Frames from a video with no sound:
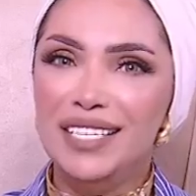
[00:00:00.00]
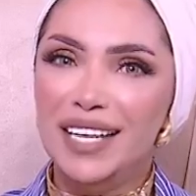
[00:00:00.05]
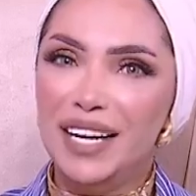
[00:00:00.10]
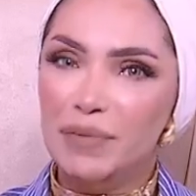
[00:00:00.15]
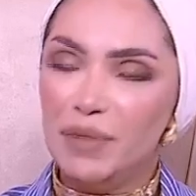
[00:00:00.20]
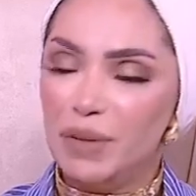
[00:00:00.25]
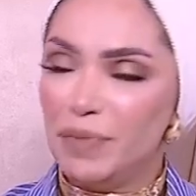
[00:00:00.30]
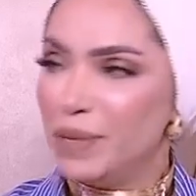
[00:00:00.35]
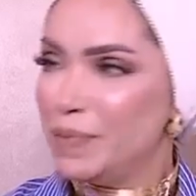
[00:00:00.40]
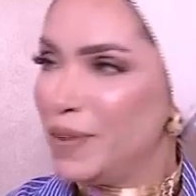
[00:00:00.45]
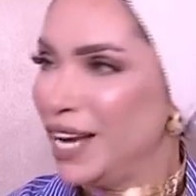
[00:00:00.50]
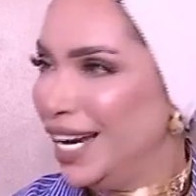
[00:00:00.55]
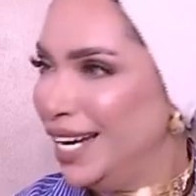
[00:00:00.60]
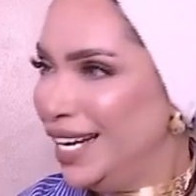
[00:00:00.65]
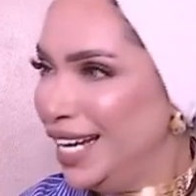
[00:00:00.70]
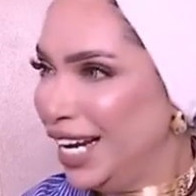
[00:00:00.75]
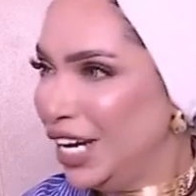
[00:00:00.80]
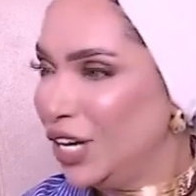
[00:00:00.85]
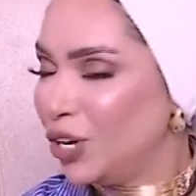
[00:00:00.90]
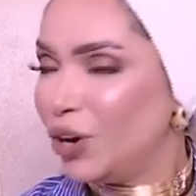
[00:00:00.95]
استاذه هبه بما
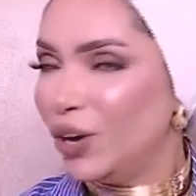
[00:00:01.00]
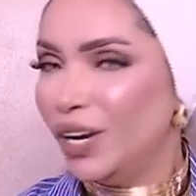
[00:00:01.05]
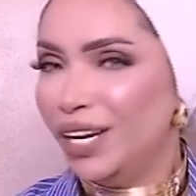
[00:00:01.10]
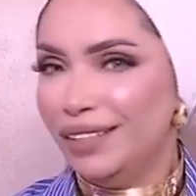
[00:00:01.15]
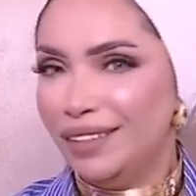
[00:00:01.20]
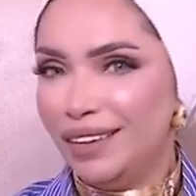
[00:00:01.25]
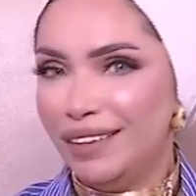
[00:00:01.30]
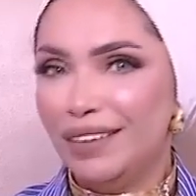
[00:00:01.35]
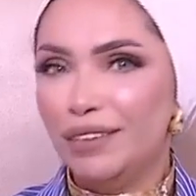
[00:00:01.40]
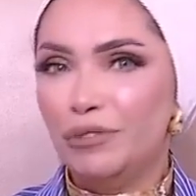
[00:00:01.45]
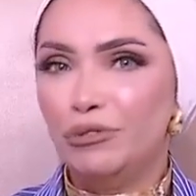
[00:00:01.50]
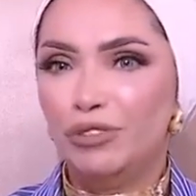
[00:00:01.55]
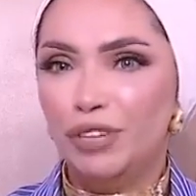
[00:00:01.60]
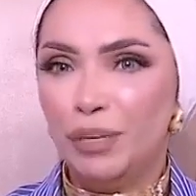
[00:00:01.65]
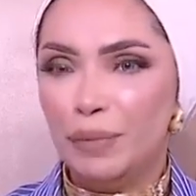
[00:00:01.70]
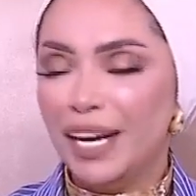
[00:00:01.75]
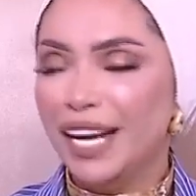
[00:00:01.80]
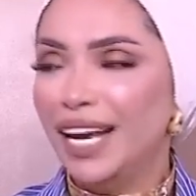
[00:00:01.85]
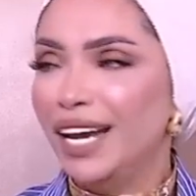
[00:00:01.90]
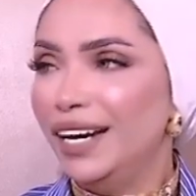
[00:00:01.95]
انك رائده
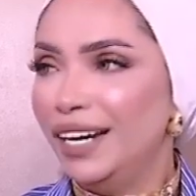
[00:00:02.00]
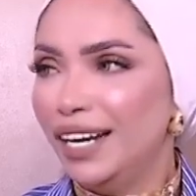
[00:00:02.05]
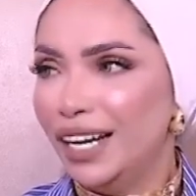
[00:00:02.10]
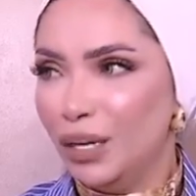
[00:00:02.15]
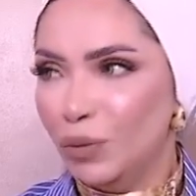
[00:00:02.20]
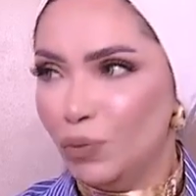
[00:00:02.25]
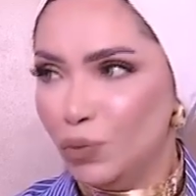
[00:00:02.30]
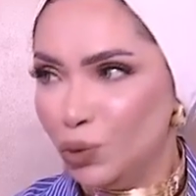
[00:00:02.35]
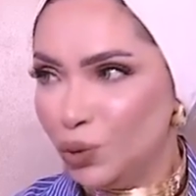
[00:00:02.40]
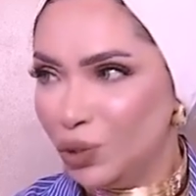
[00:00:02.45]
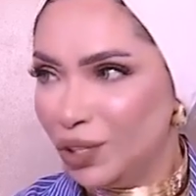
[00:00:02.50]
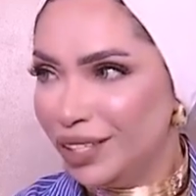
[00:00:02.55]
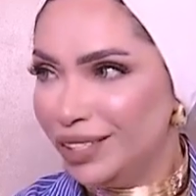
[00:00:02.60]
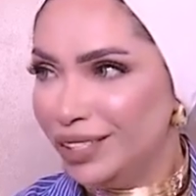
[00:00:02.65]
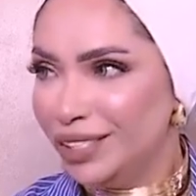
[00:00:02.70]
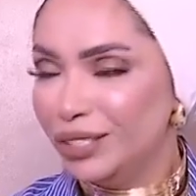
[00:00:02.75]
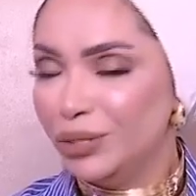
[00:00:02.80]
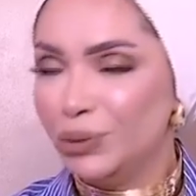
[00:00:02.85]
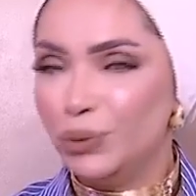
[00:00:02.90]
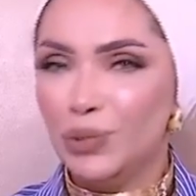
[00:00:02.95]
في مجال
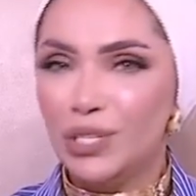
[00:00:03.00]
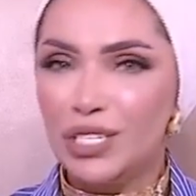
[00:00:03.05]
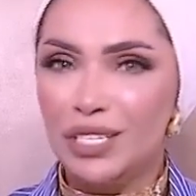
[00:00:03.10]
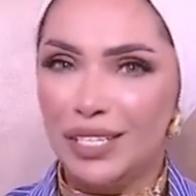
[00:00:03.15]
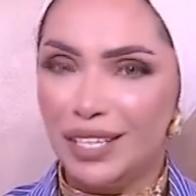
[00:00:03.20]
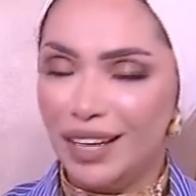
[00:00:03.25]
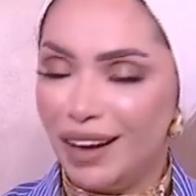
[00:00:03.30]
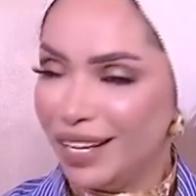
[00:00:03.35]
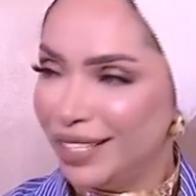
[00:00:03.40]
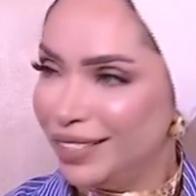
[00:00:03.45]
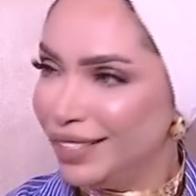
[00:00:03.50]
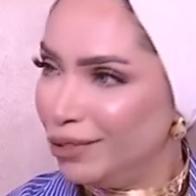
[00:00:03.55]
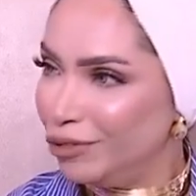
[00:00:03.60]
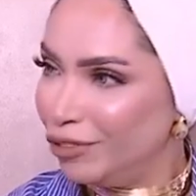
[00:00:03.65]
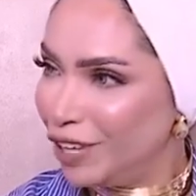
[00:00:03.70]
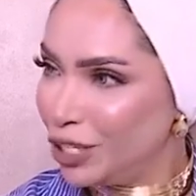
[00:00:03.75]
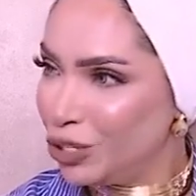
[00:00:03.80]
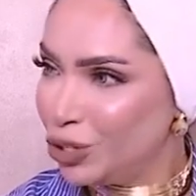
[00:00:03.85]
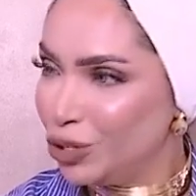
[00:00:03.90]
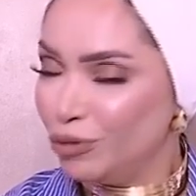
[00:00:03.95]
الموضه وصناعه
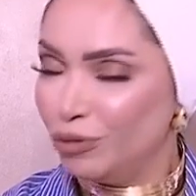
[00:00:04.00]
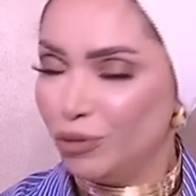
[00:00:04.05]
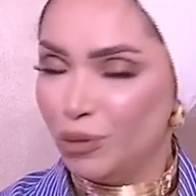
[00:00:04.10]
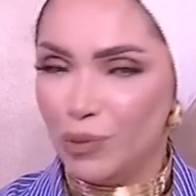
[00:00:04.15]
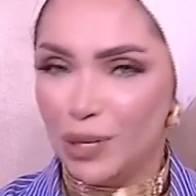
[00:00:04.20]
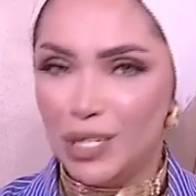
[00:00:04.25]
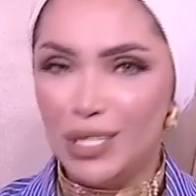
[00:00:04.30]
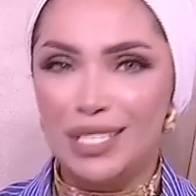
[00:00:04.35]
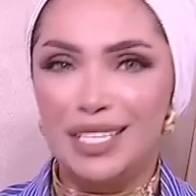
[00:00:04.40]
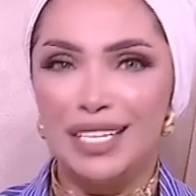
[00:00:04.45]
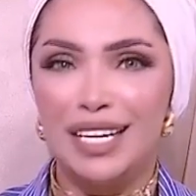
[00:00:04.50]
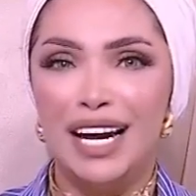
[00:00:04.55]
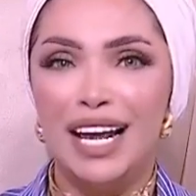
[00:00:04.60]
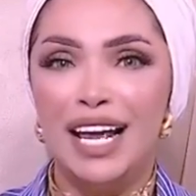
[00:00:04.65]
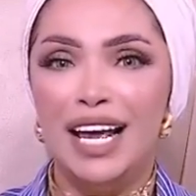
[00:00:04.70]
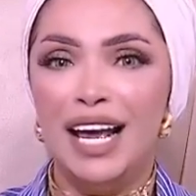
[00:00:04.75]
الفاشن في مصر